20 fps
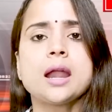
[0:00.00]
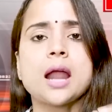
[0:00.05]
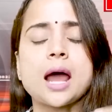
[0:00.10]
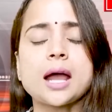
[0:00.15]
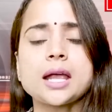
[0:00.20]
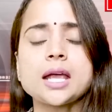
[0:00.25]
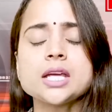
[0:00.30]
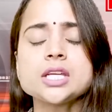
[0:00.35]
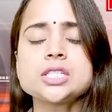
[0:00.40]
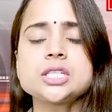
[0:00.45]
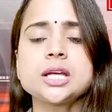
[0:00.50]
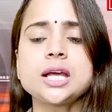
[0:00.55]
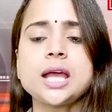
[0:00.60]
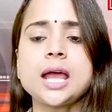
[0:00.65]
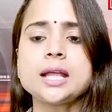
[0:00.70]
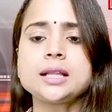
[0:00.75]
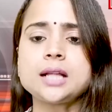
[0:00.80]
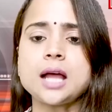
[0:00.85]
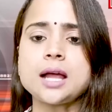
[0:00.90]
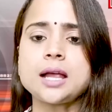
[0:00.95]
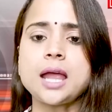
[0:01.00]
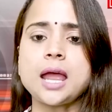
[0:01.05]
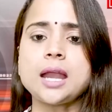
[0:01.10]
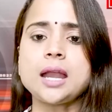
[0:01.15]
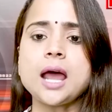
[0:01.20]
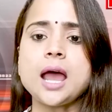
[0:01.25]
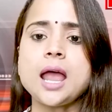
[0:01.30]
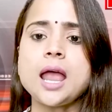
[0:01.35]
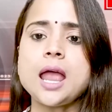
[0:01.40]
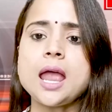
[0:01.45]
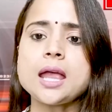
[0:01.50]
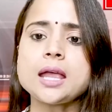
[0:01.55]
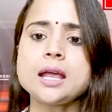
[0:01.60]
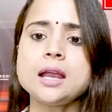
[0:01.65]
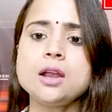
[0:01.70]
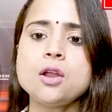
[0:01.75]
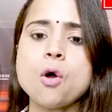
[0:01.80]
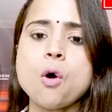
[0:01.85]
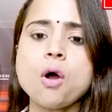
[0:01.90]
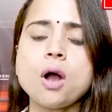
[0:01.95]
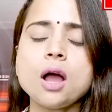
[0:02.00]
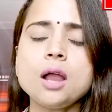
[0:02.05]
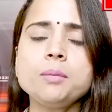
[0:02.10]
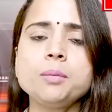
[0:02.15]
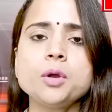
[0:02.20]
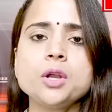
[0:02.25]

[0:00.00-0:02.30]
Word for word: राकेश टिकैत का कहना है कि लोकल